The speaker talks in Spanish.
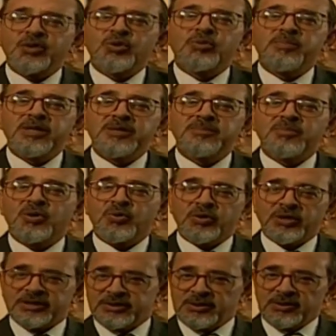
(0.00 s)
en un mismo
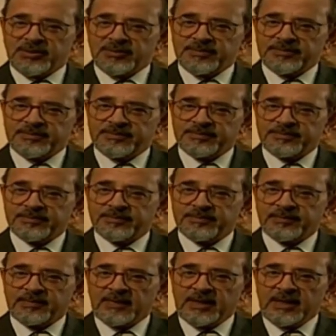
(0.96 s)
juicio,
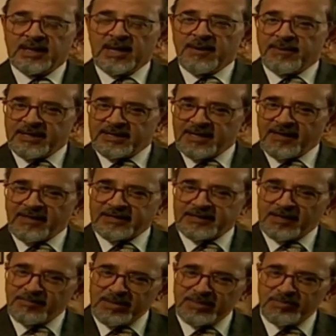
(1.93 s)
fechadas
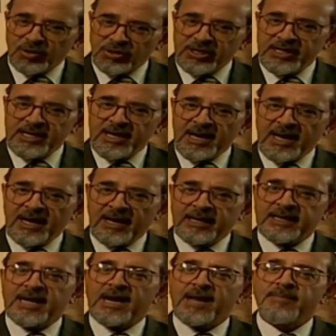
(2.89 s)
el mismo día
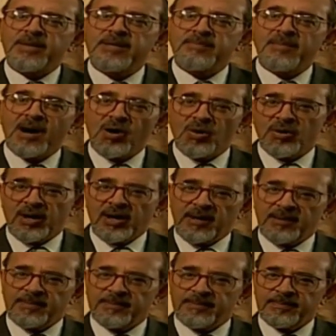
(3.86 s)
y a la misma hora,
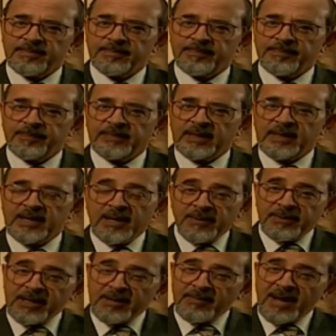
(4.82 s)

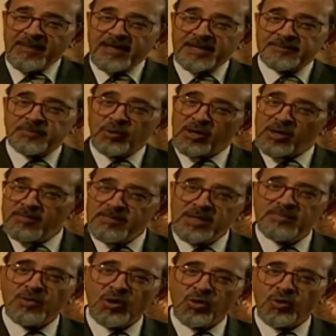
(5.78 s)
firmadas por el
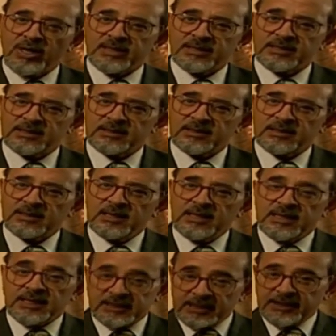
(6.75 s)
mismo juez
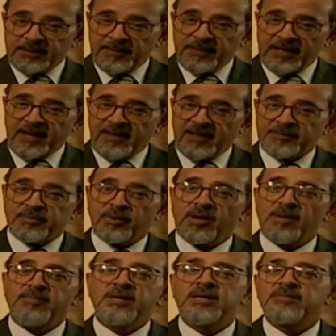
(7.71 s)
y certificadas por
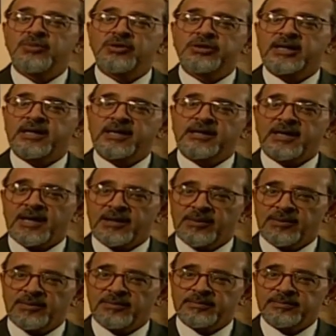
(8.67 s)
el mismo
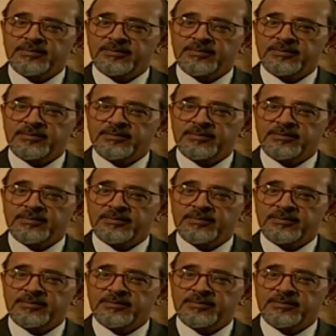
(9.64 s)
secretario.